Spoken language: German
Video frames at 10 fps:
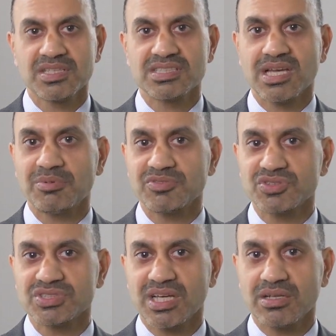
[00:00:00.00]
Sie haben auf
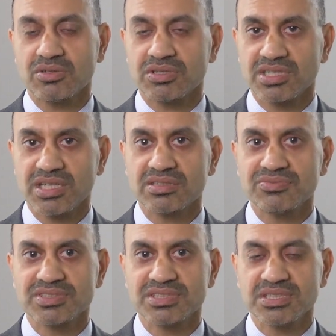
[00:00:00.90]
soziale Kontakte
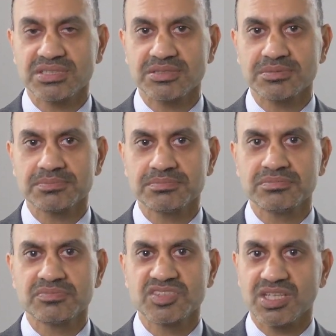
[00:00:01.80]
verzichtet,
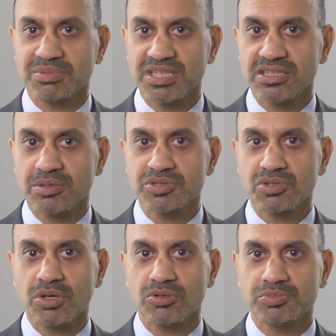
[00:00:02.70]
Sie haben
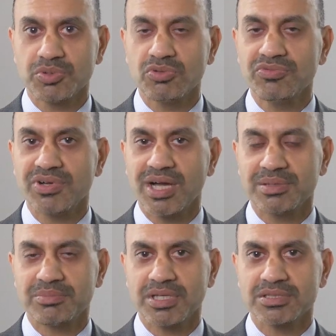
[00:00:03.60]
Kinderbetreuung und Beruf
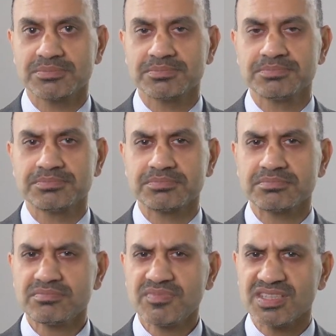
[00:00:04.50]
vereinbart,
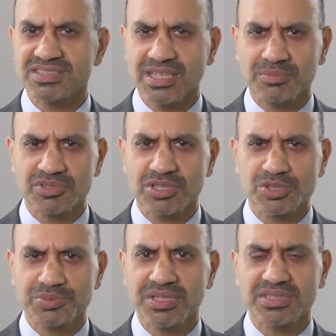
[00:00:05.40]
Sie haben unter
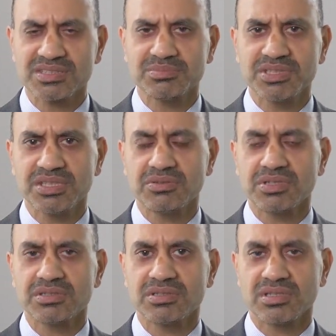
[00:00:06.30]
schwierigsten
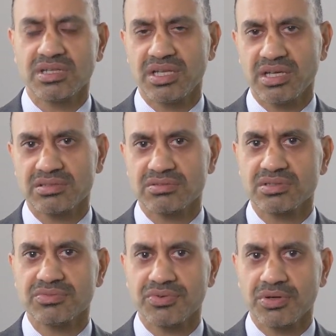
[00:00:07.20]
Bedingungen gelehrt und
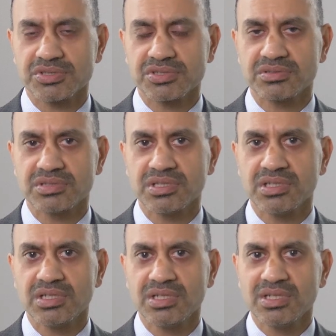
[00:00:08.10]
geforscht.
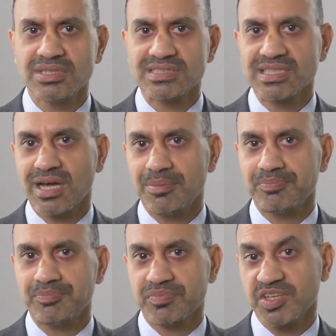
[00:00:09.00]
Sie
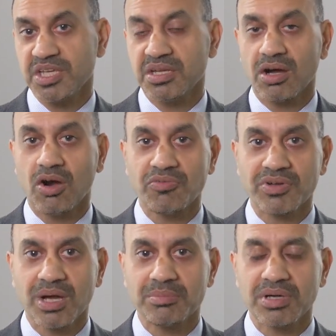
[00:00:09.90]
haben, je nach
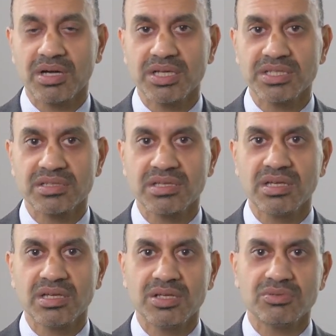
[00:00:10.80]
Aufgabenbereich,
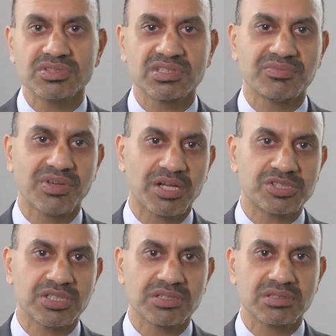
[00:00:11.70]
in unseren
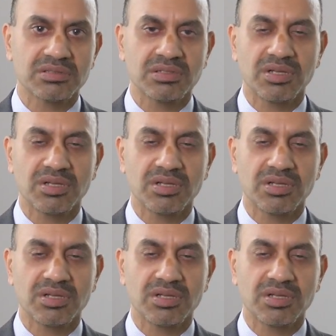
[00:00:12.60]
Werkstätten,